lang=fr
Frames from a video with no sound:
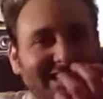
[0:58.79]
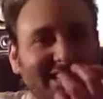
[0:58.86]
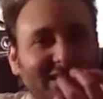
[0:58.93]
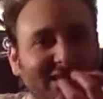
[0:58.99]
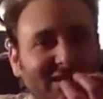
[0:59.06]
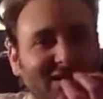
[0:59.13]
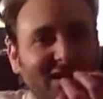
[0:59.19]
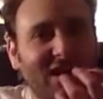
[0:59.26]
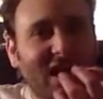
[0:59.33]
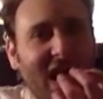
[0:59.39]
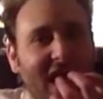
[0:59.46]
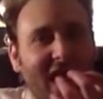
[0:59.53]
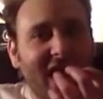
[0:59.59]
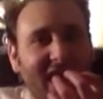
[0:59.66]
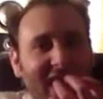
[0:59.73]
Et euh,
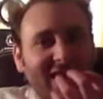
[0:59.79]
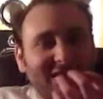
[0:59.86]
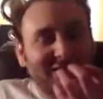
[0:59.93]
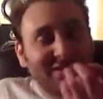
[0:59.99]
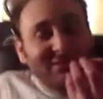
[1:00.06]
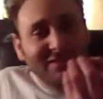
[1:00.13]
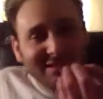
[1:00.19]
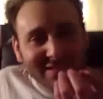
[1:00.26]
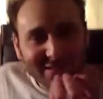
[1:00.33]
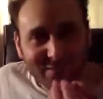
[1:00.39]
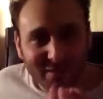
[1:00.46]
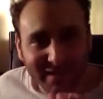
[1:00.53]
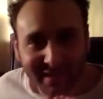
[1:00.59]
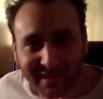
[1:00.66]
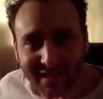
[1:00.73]
c'est
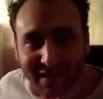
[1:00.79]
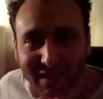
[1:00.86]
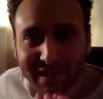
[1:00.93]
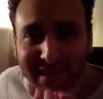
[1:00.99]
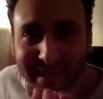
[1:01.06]
difficile, mais.